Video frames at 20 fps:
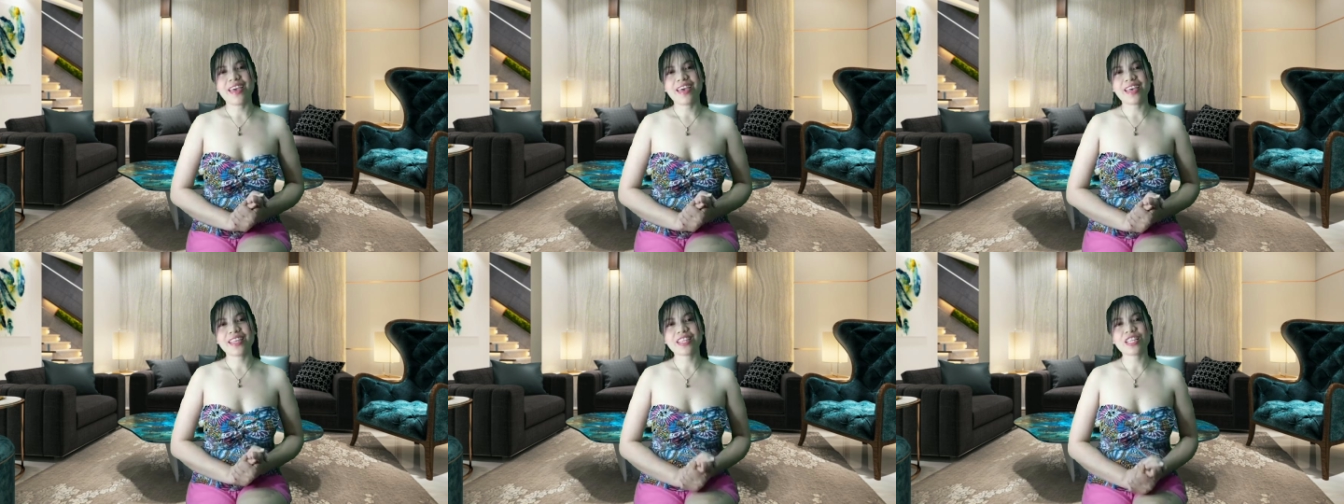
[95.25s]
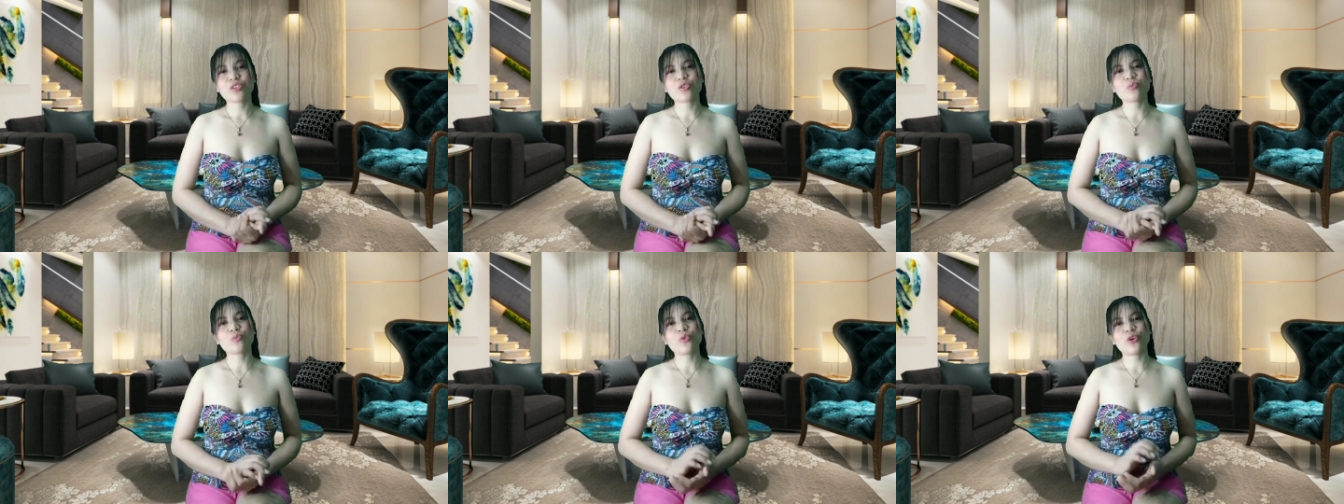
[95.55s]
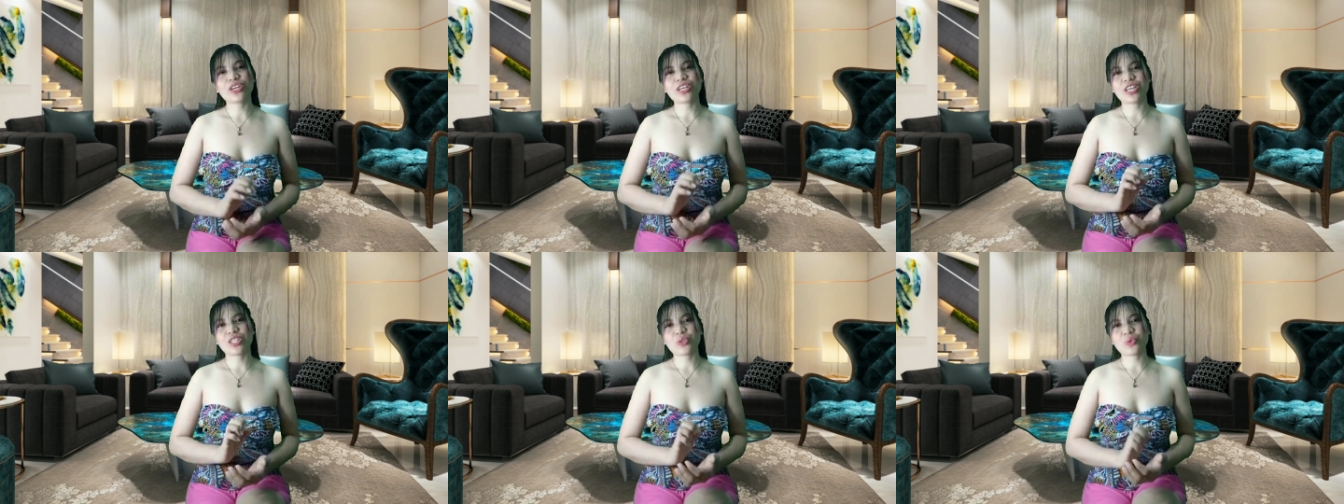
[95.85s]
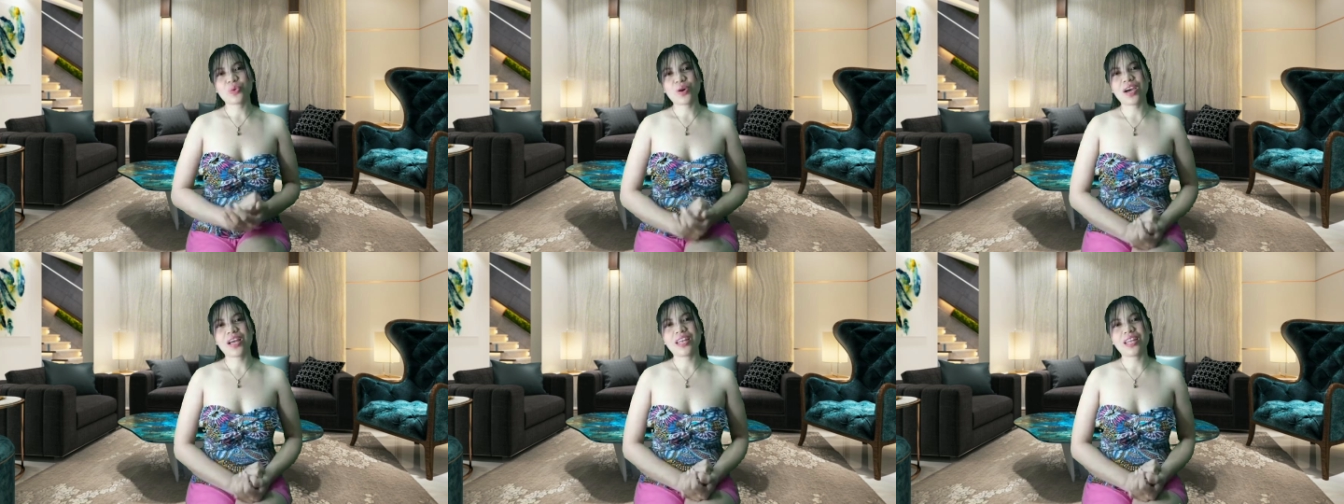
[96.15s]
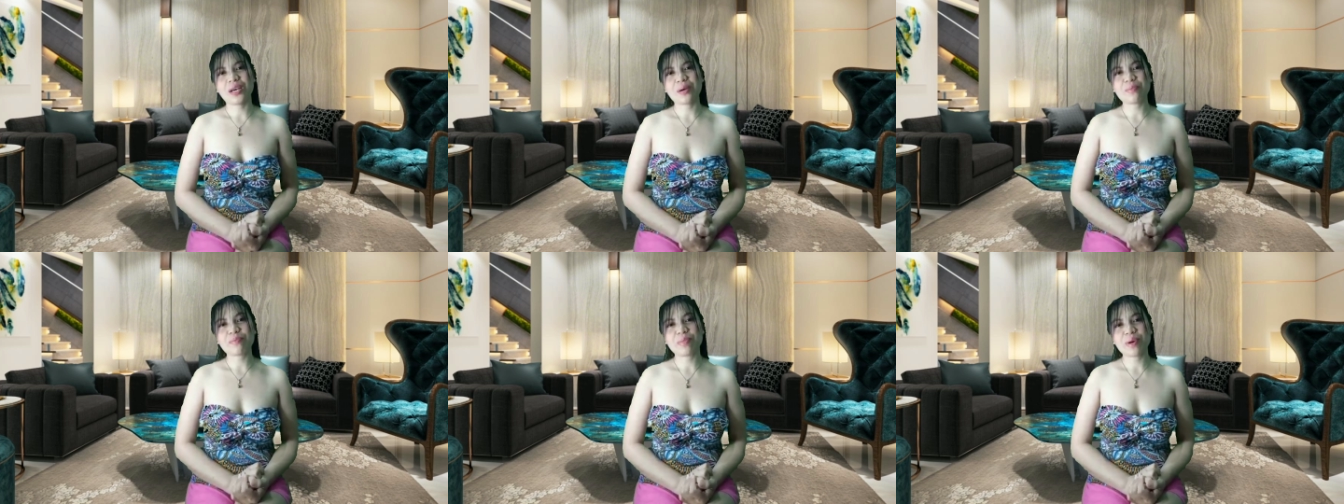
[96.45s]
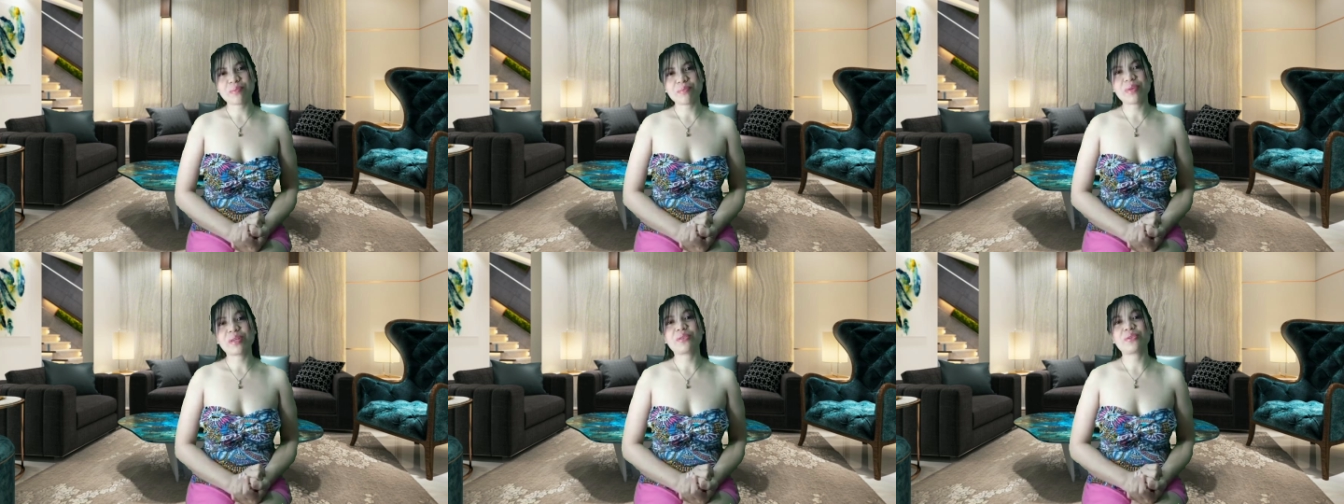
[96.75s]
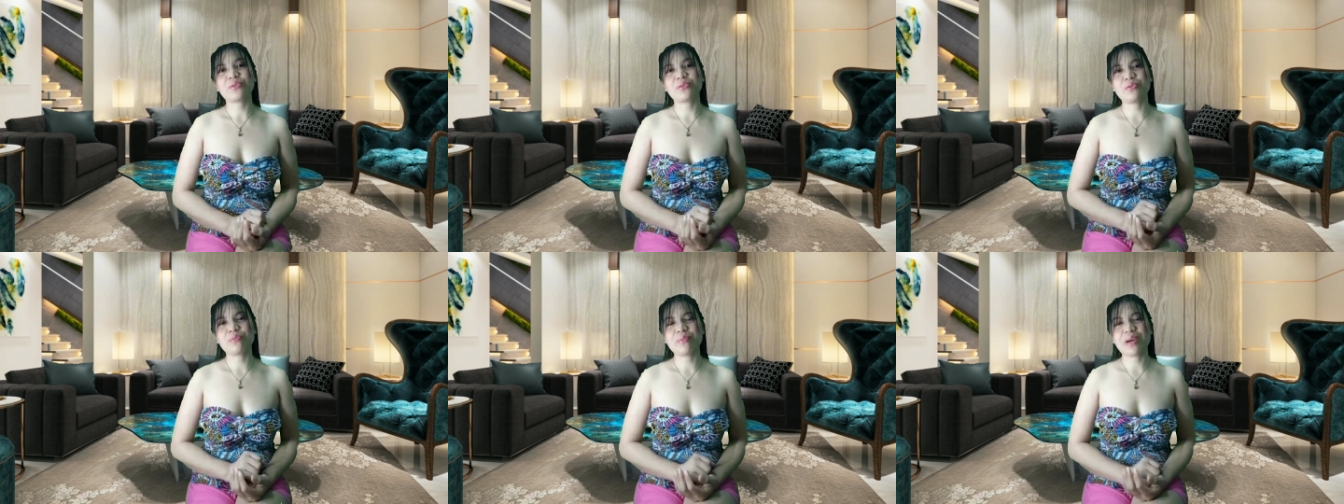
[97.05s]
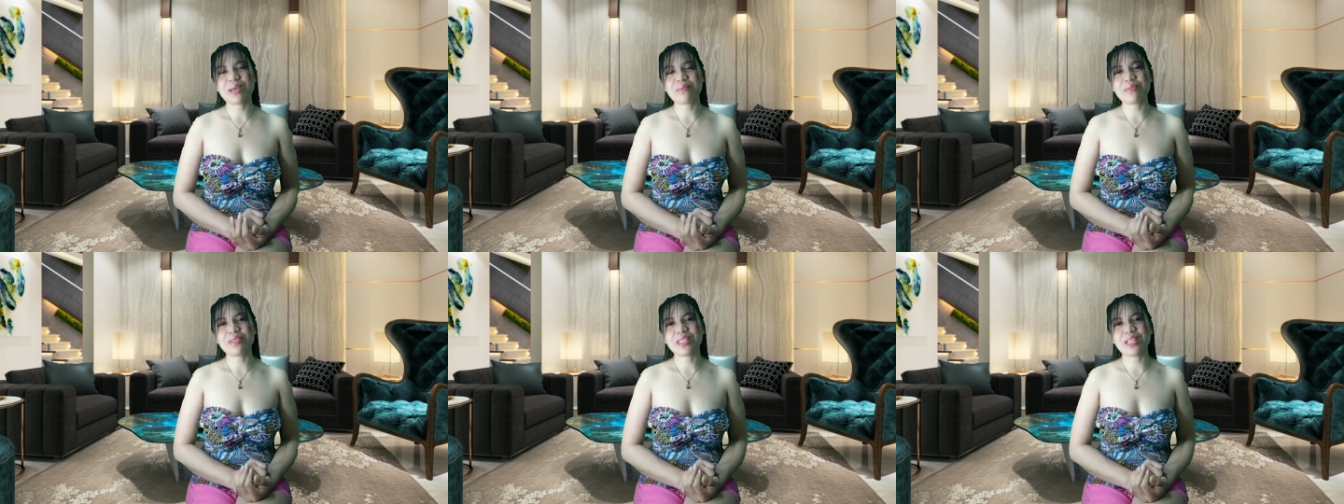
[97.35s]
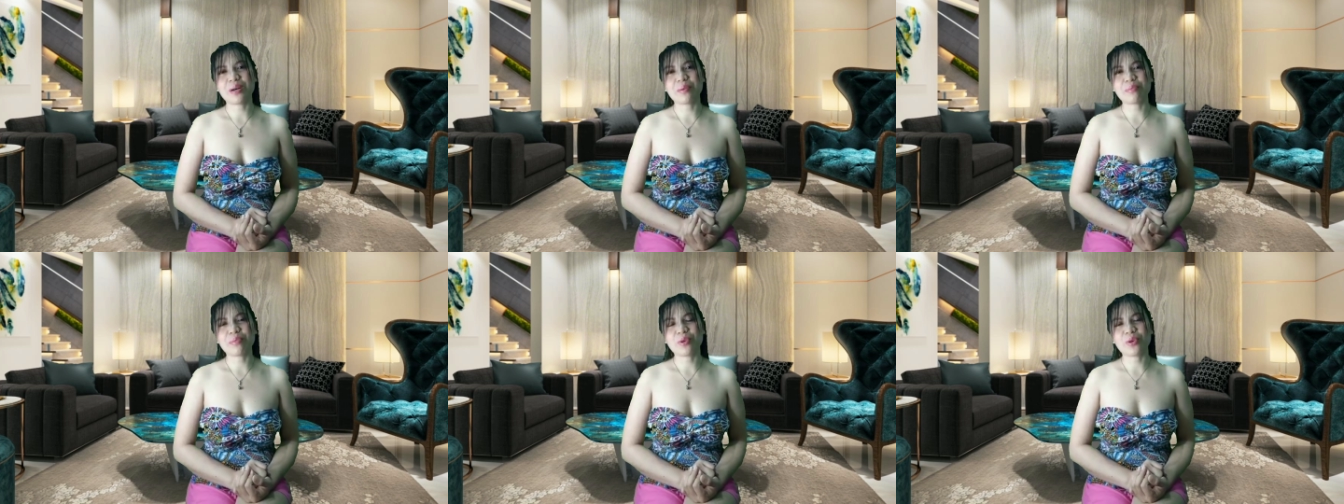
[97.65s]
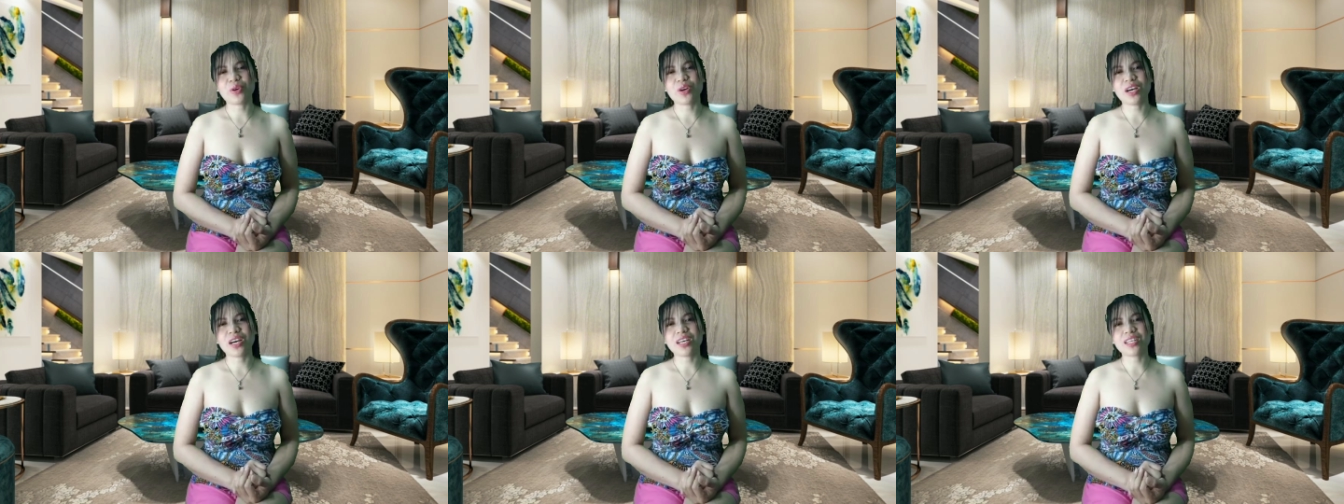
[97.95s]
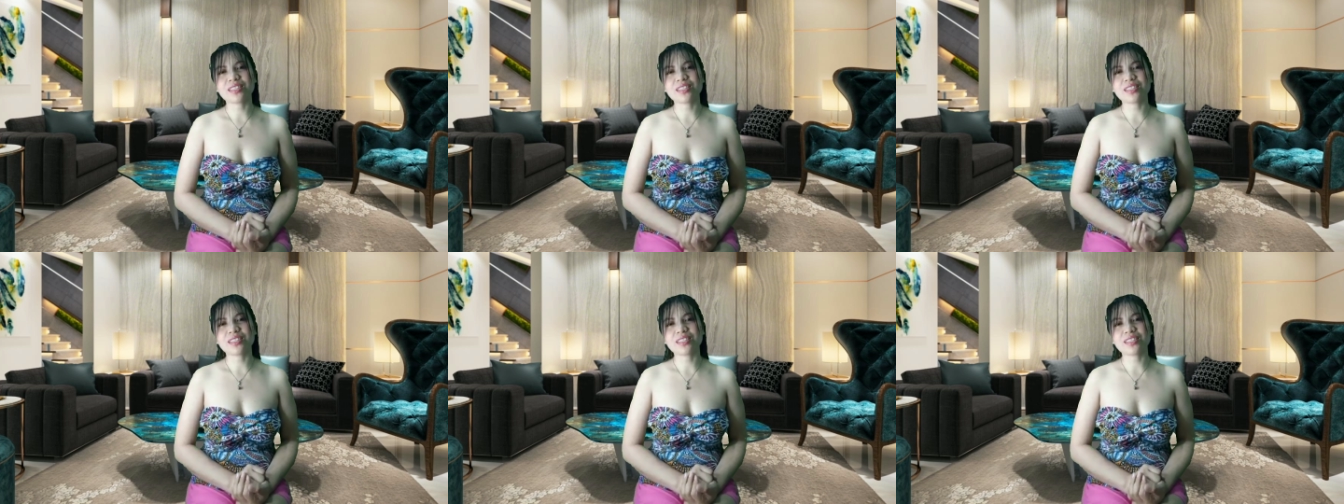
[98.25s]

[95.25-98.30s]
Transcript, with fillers: And ito po ay katuwaan lang, pampag good vibes lang po.